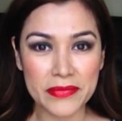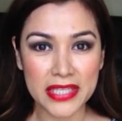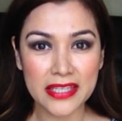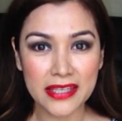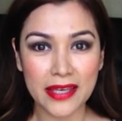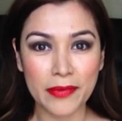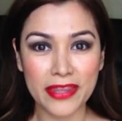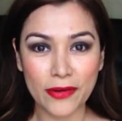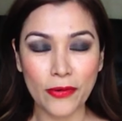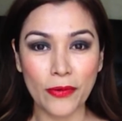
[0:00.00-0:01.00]
mí que me
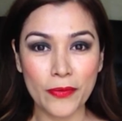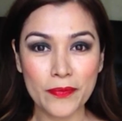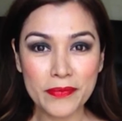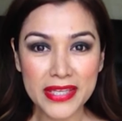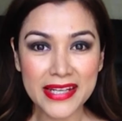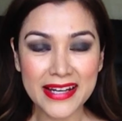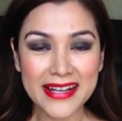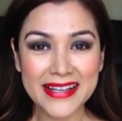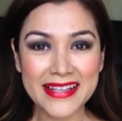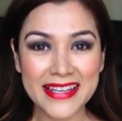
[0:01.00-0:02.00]
dijo,
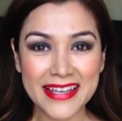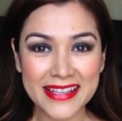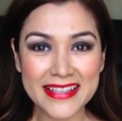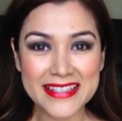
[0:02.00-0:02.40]
mira el